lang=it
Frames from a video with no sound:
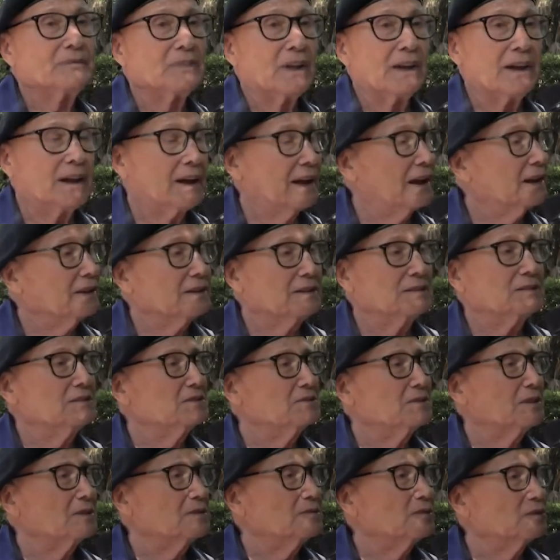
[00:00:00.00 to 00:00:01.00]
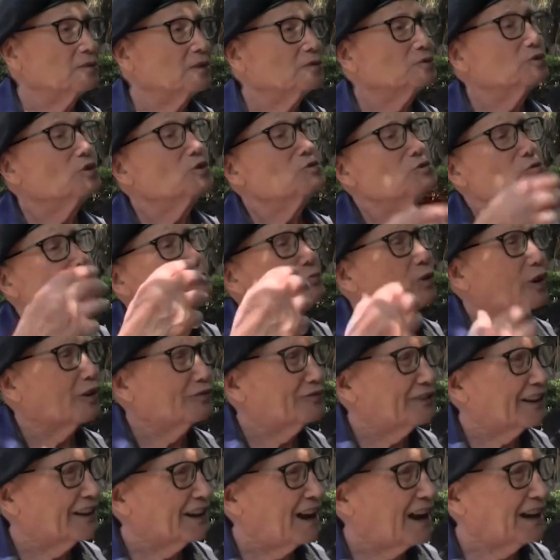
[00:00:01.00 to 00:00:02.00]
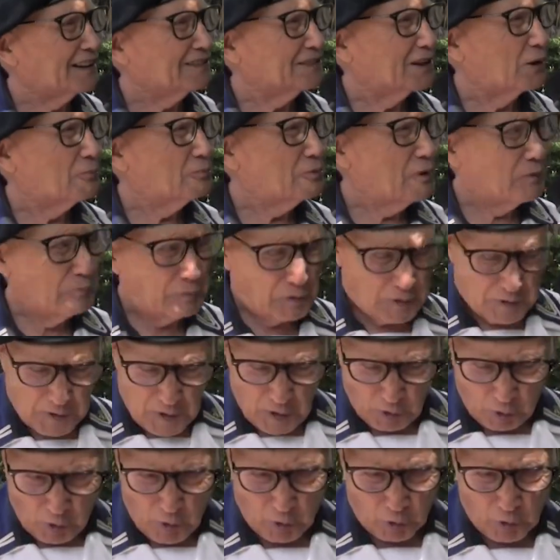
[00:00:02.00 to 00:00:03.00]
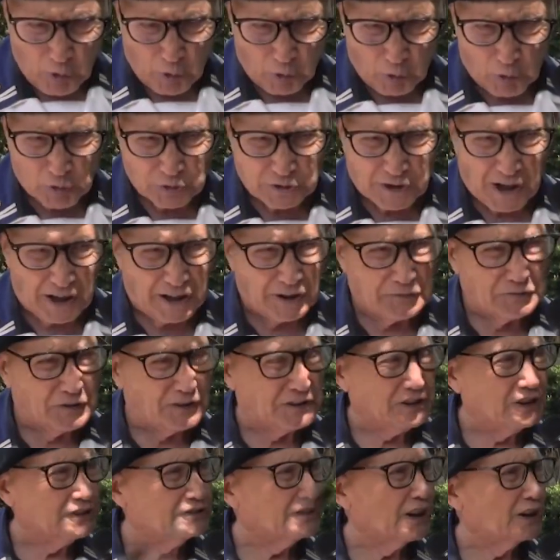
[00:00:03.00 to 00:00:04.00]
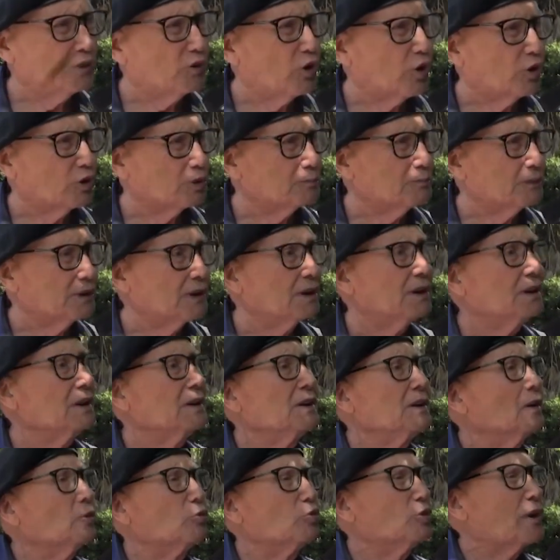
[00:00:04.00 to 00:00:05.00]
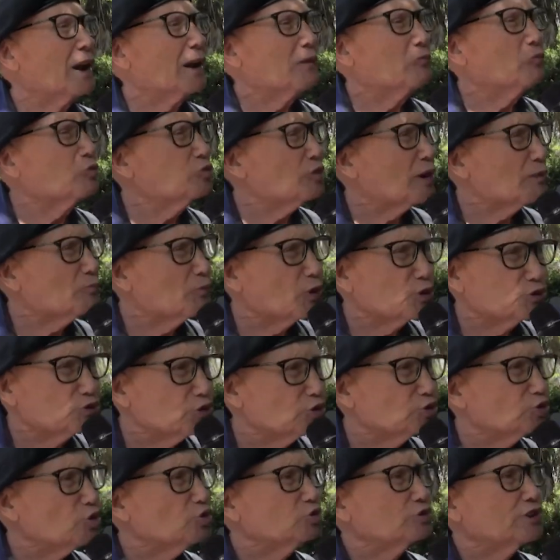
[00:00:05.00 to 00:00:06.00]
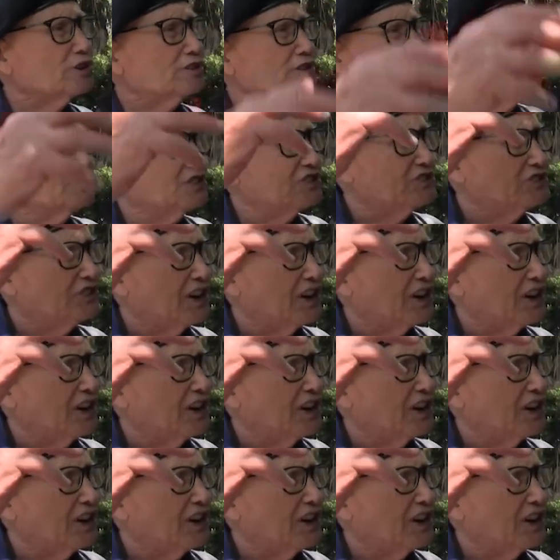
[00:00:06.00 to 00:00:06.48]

involverata, con delle ferite enormi, una, una, moltitudine di